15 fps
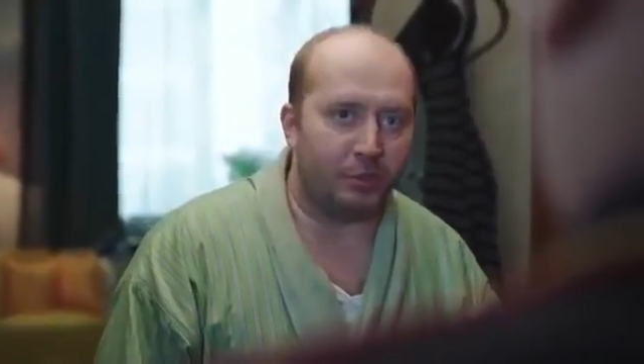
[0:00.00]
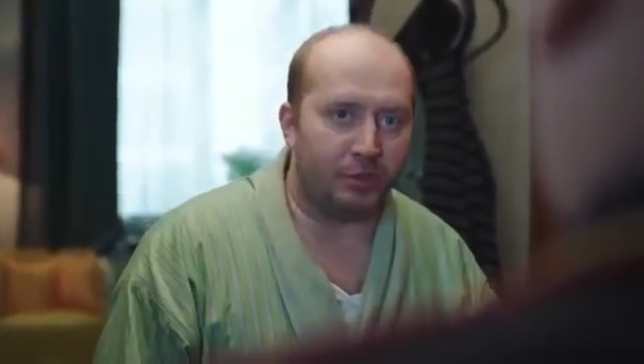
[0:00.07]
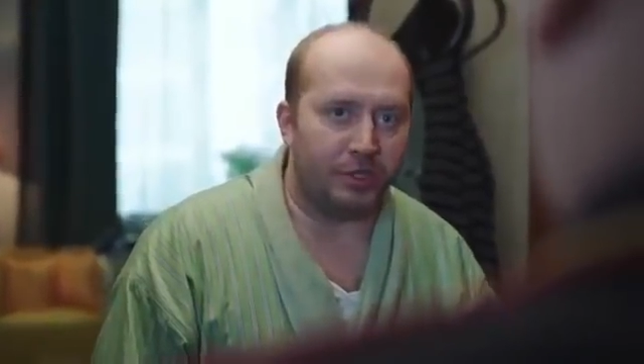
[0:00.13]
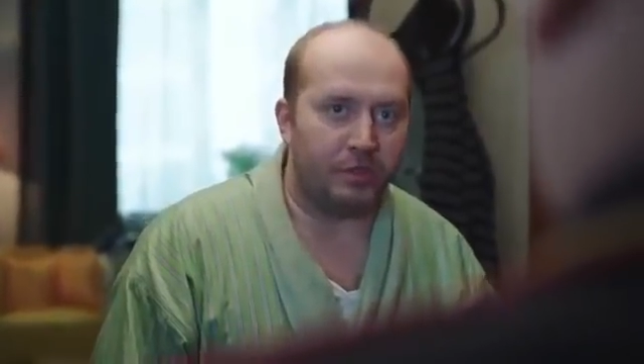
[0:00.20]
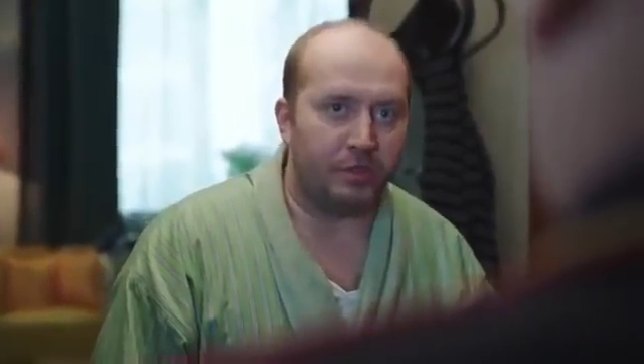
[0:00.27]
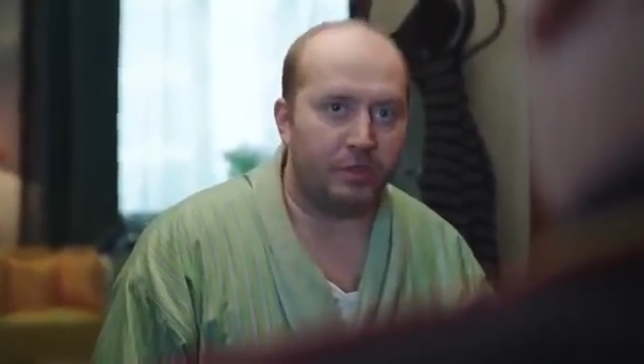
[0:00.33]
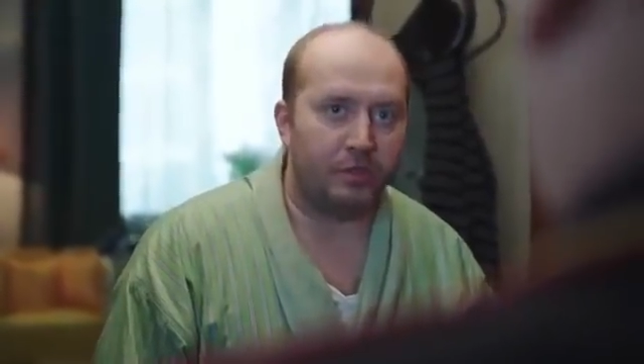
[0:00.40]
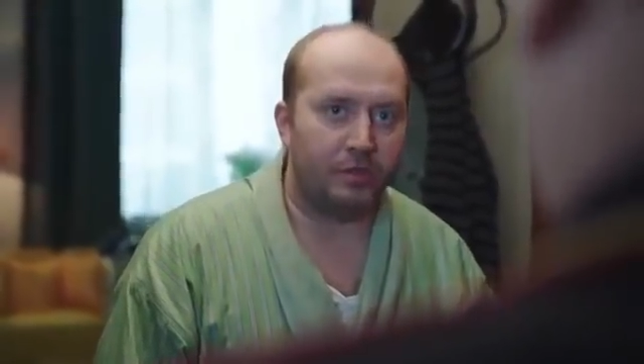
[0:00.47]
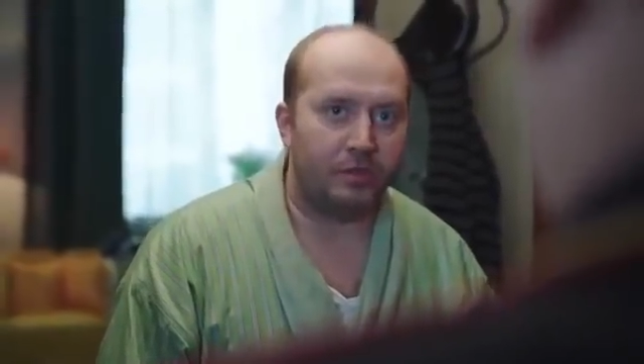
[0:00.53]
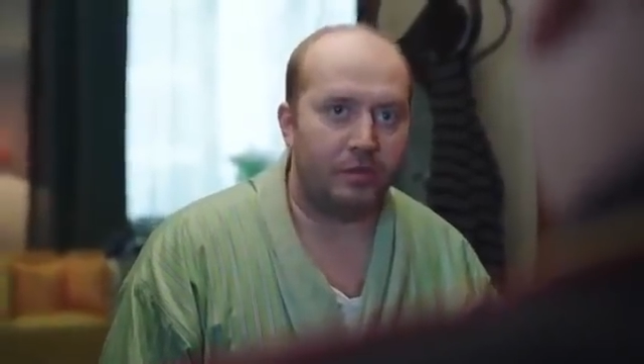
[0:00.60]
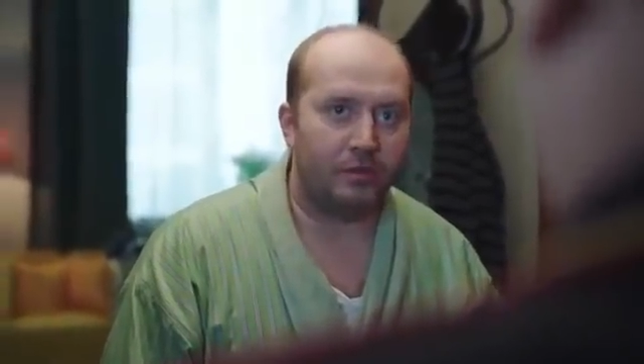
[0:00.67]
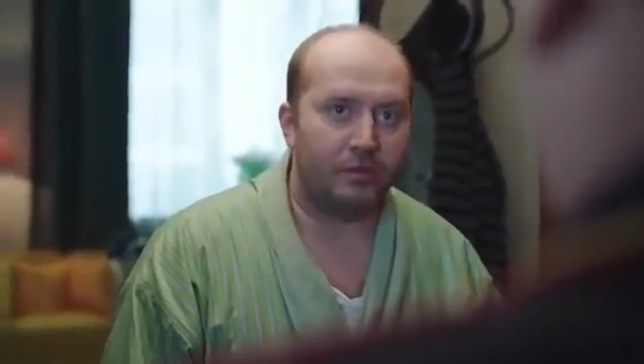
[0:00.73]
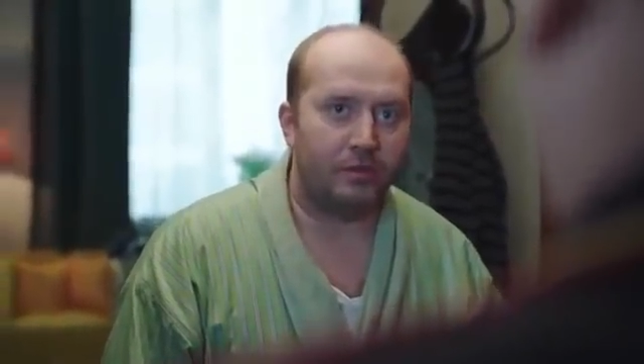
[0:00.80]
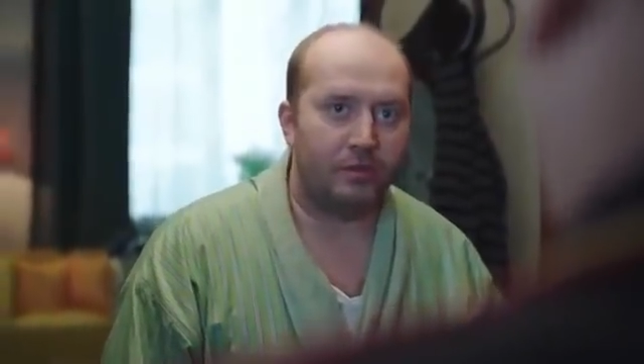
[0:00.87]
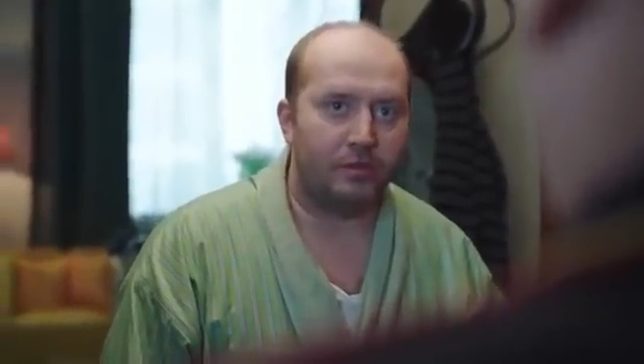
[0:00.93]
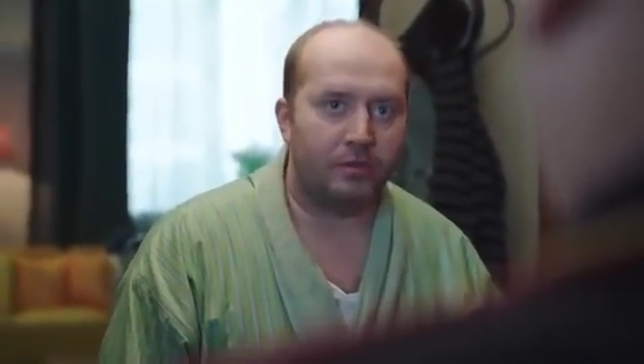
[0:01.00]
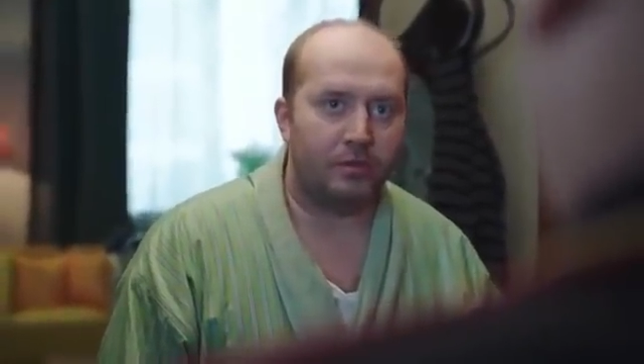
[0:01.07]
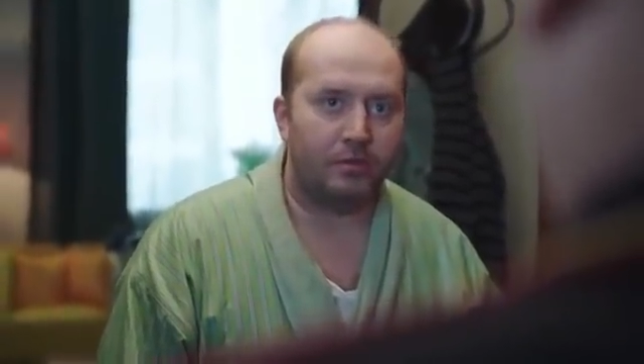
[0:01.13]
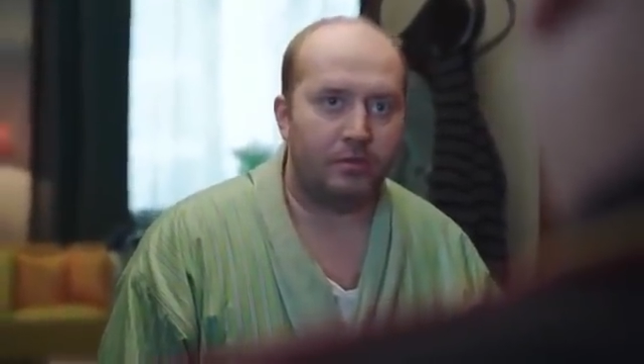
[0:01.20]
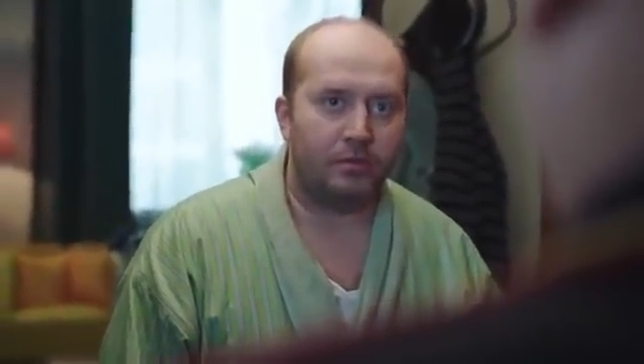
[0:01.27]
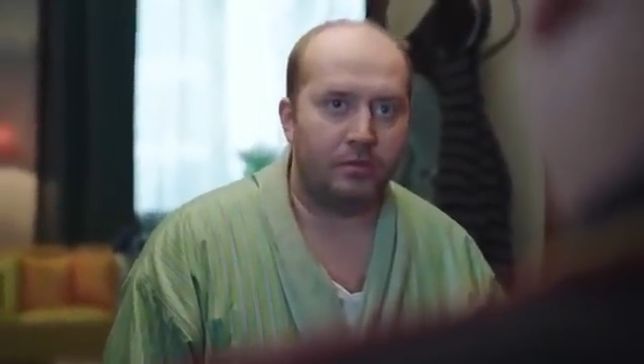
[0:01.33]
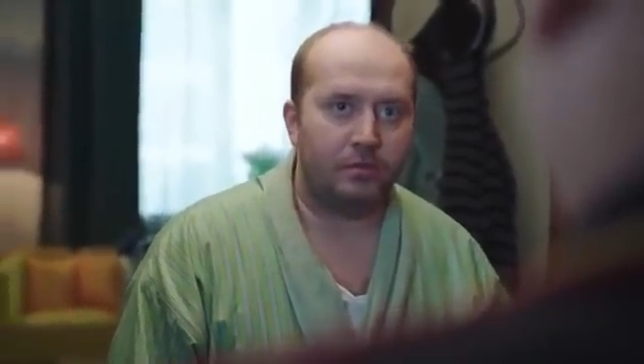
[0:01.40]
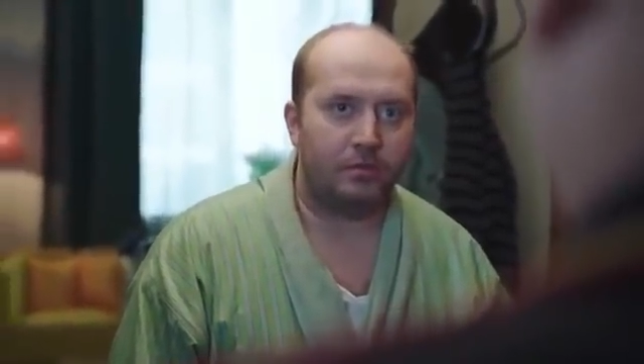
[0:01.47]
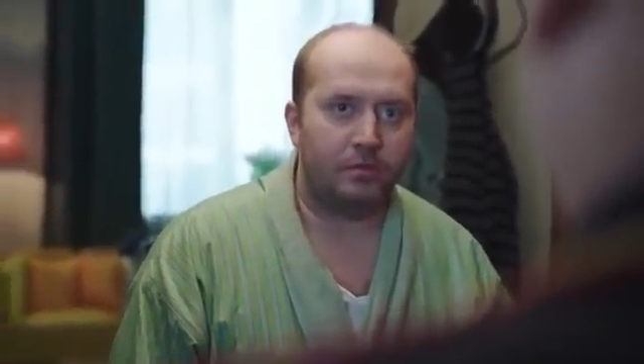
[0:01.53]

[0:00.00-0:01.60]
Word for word: года. Отлично.